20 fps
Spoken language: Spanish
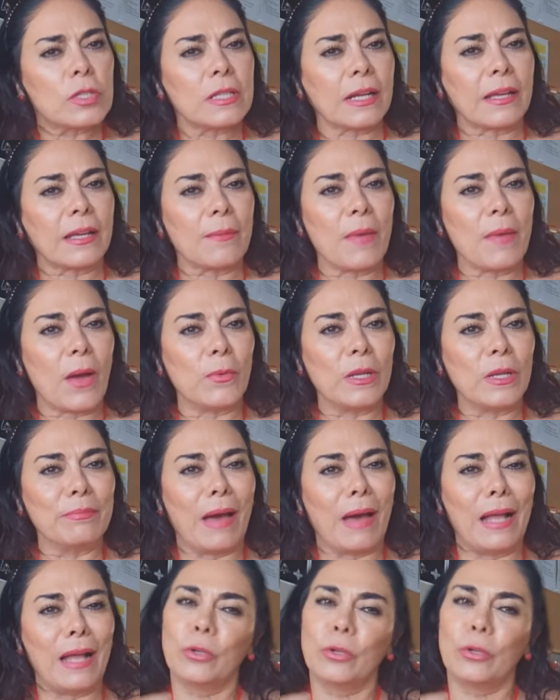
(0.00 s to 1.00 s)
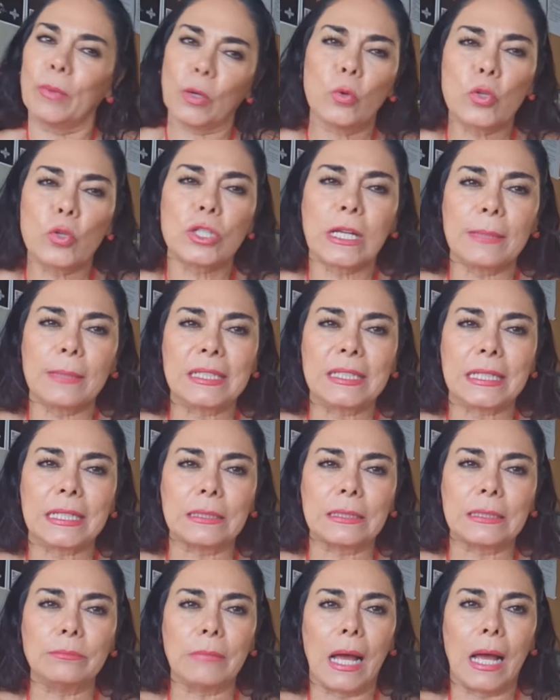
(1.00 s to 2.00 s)
que me hablen mal, no me gusta que me
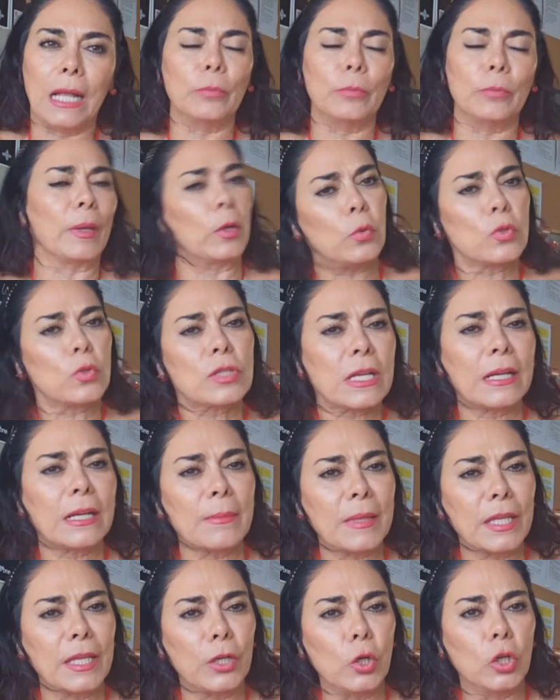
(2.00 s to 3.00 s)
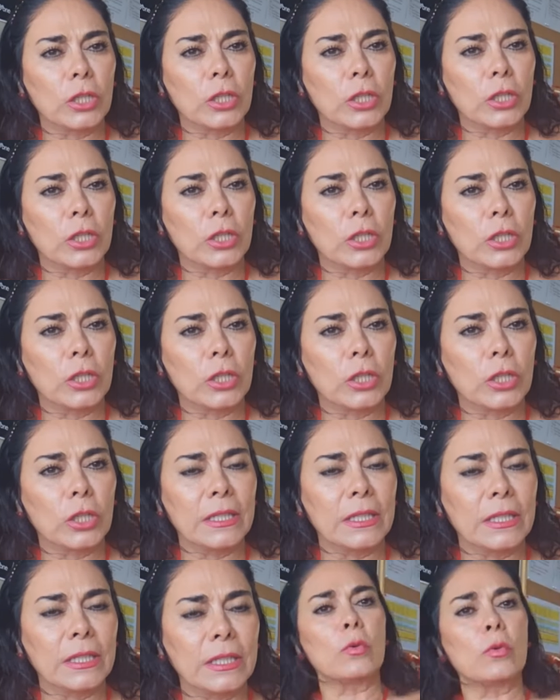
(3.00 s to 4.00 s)
traten mal, no me gusta que me den orden, no
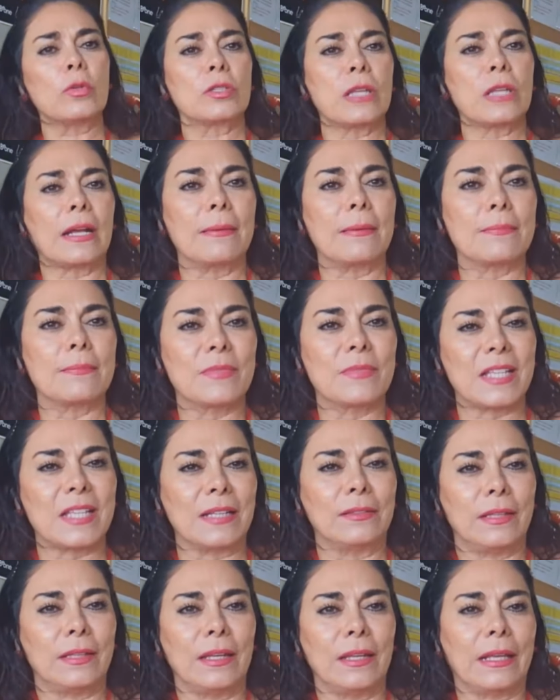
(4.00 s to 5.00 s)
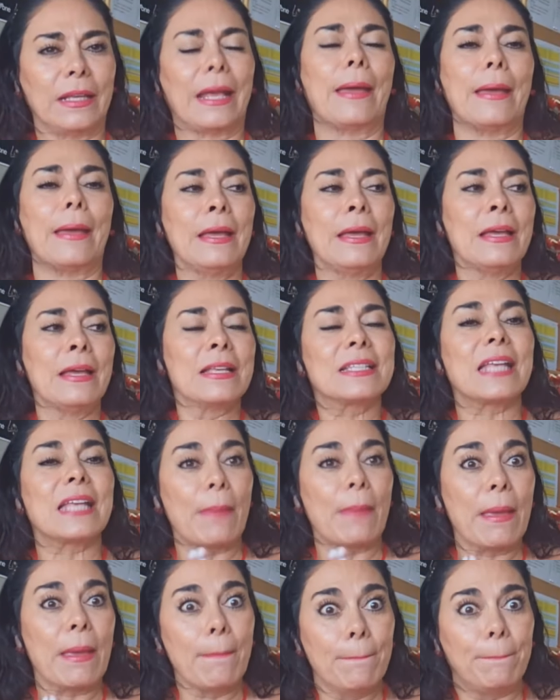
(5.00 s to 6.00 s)
me gusta que sentir que se me
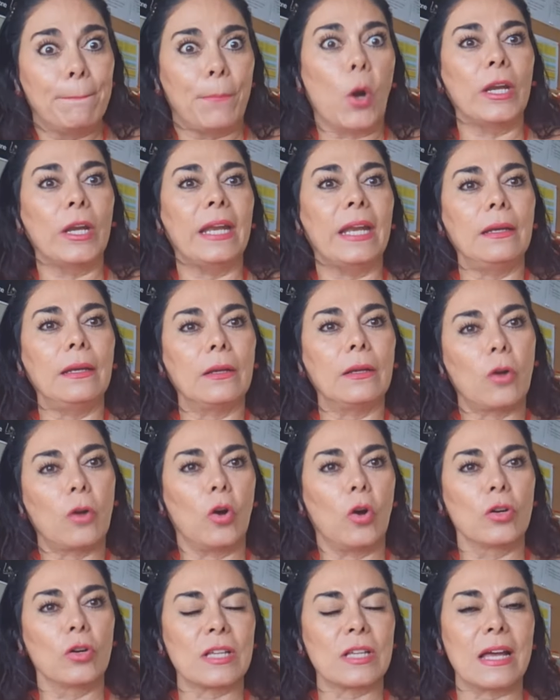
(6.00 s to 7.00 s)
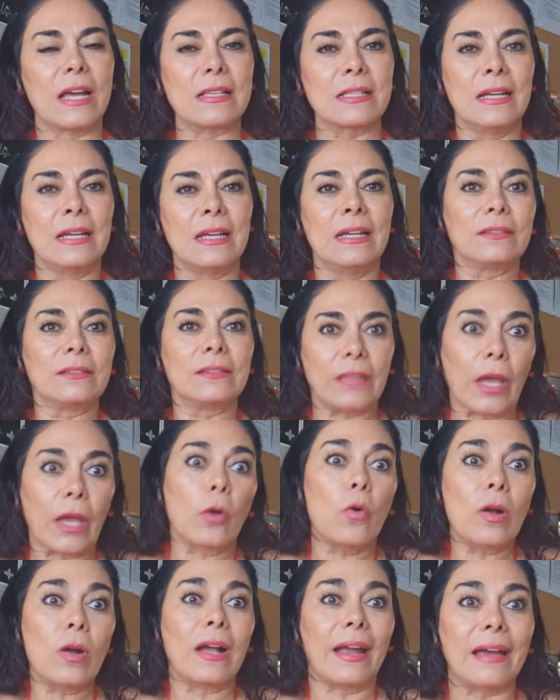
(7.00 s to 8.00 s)
imponen cosas. Tengo un
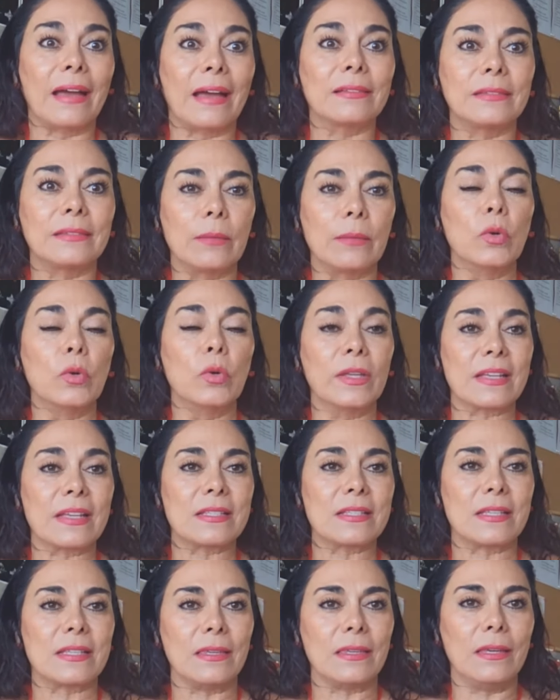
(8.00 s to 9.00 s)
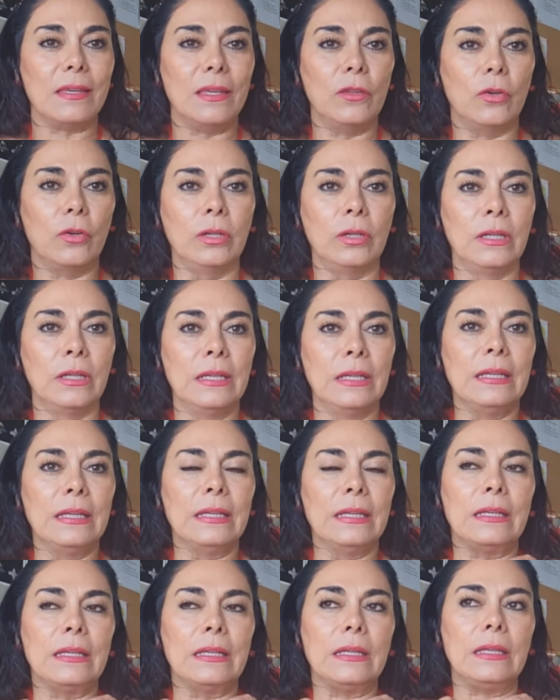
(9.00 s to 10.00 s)
carácter muy decidido
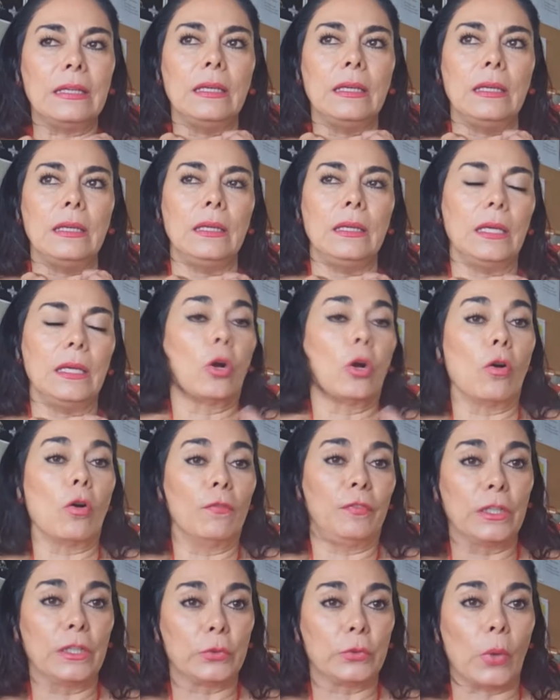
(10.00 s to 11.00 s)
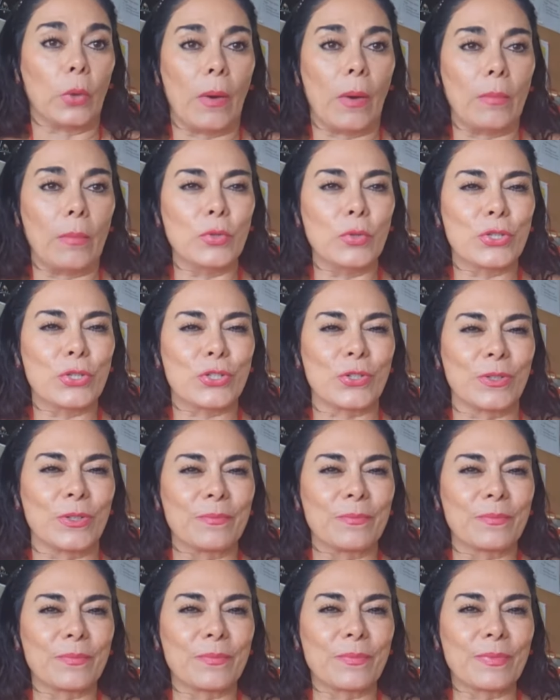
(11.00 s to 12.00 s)
y, y conflictuaba mucho.
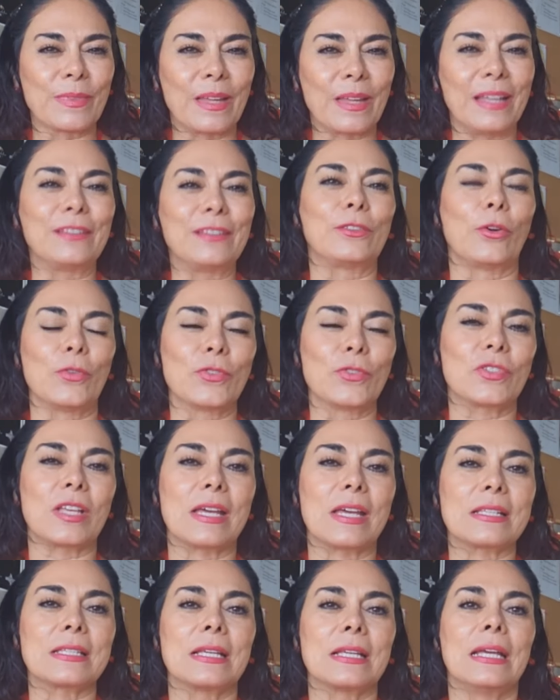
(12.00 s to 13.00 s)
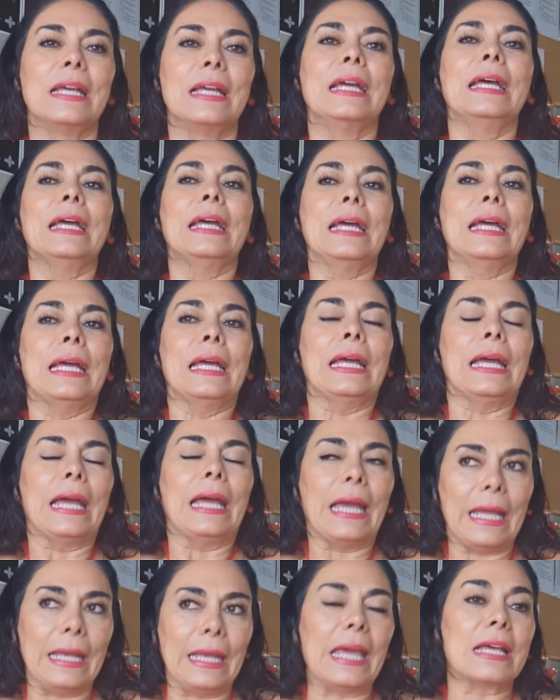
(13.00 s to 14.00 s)
Entonces,
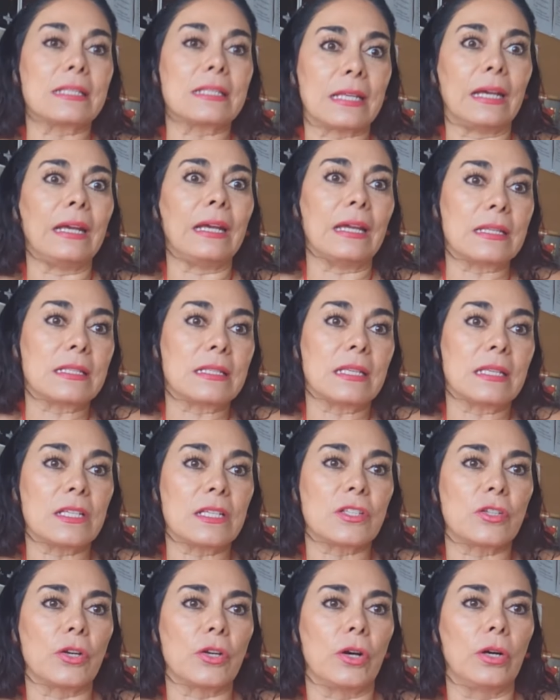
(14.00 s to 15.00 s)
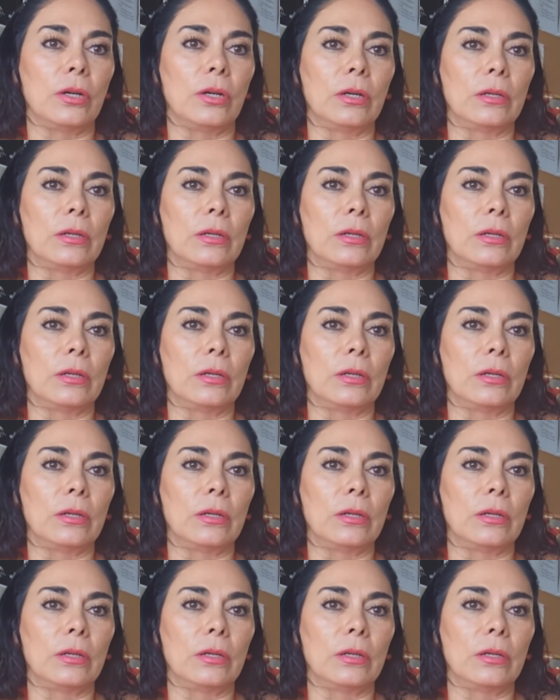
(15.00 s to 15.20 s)
en ese ejercicio